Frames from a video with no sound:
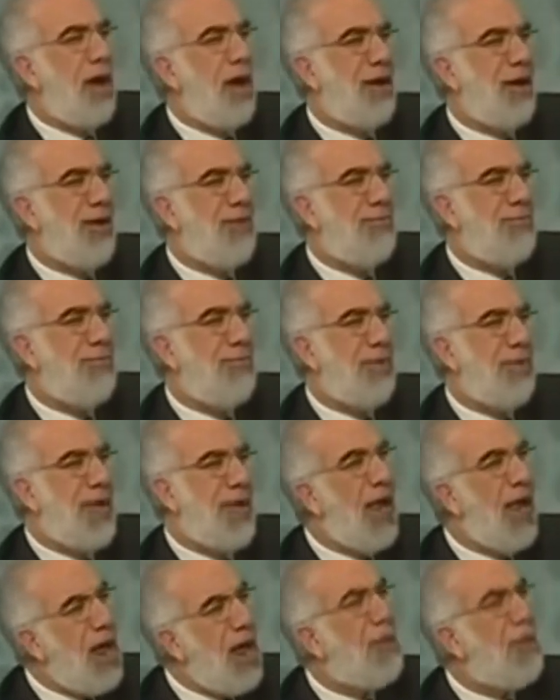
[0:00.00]
يعني العرب كان
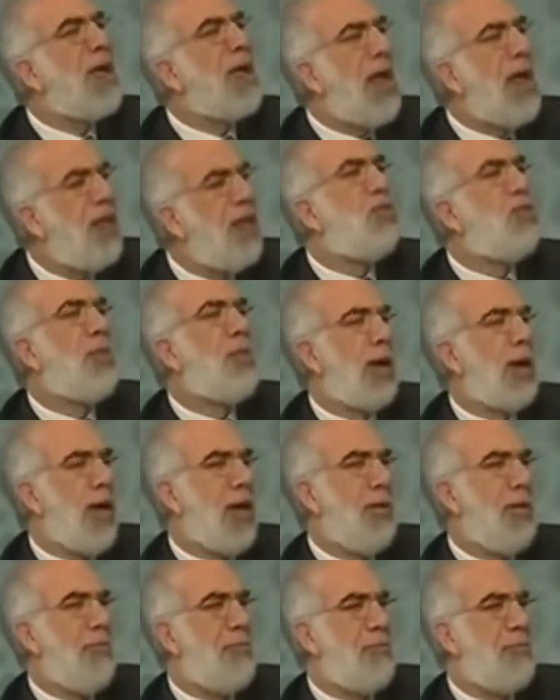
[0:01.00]
عنده مكارم
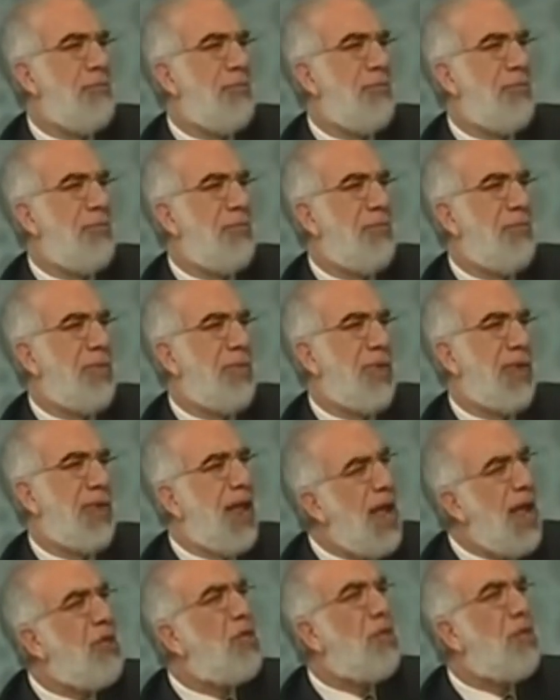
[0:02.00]
كان عنده مكارم
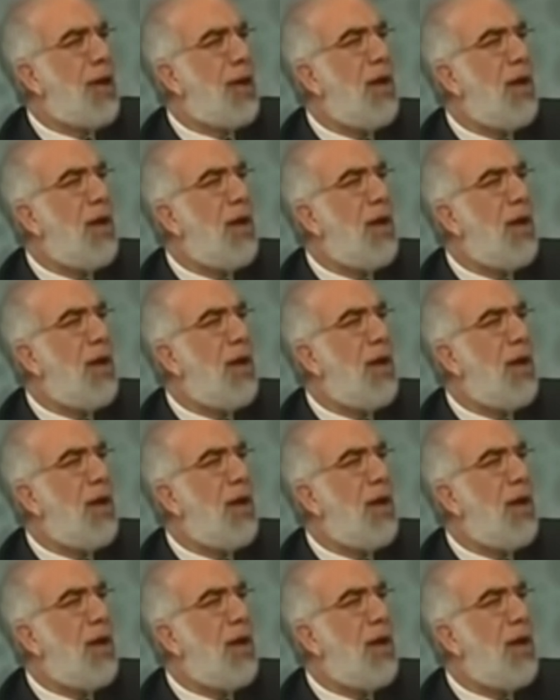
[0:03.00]
ابو